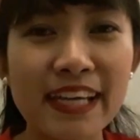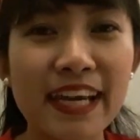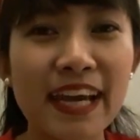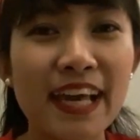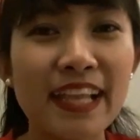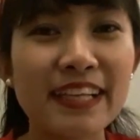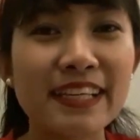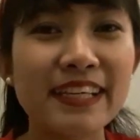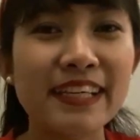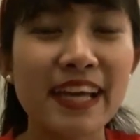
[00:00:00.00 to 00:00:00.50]

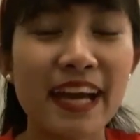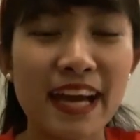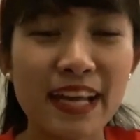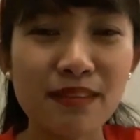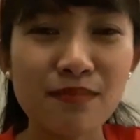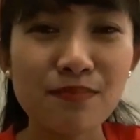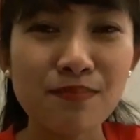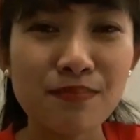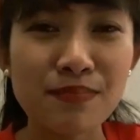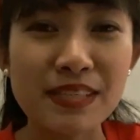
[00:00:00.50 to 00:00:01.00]

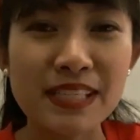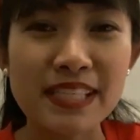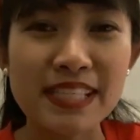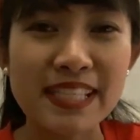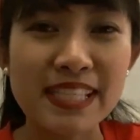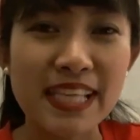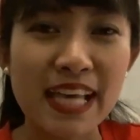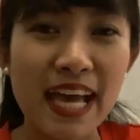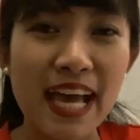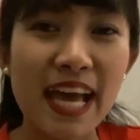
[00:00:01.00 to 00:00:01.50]
kalian
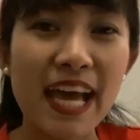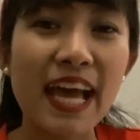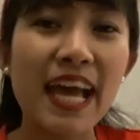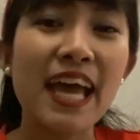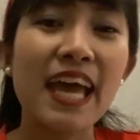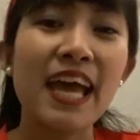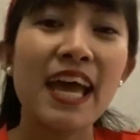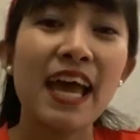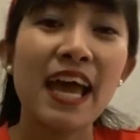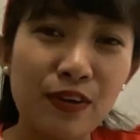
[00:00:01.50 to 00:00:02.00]
bisa
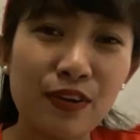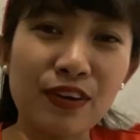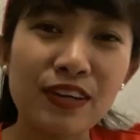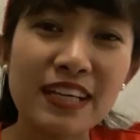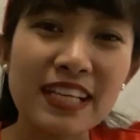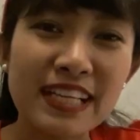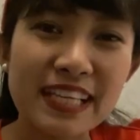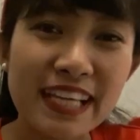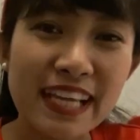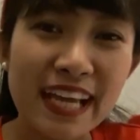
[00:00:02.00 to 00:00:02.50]

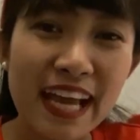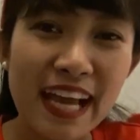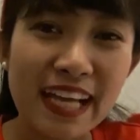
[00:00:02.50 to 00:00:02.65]
googling